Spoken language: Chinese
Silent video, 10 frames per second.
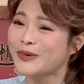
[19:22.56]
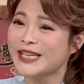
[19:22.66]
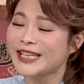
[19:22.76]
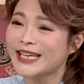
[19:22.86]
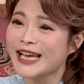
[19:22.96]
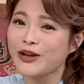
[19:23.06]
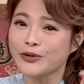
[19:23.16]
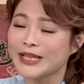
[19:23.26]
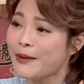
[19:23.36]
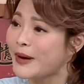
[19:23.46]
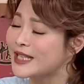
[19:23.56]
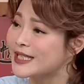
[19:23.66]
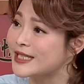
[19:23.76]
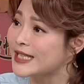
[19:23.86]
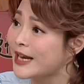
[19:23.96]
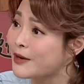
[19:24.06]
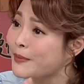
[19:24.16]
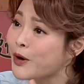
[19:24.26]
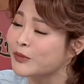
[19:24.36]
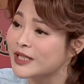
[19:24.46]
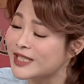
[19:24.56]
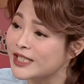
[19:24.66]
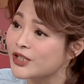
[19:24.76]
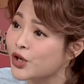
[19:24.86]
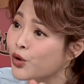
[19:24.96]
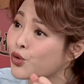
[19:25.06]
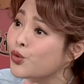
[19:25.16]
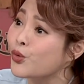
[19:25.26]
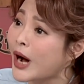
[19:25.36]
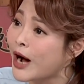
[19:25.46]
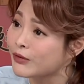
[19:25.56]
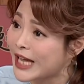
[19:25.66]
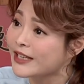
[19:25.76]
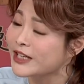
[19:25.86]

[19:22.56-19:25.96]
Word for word: 我们一定要有蛋白质，才能把我们的肌肉固好，它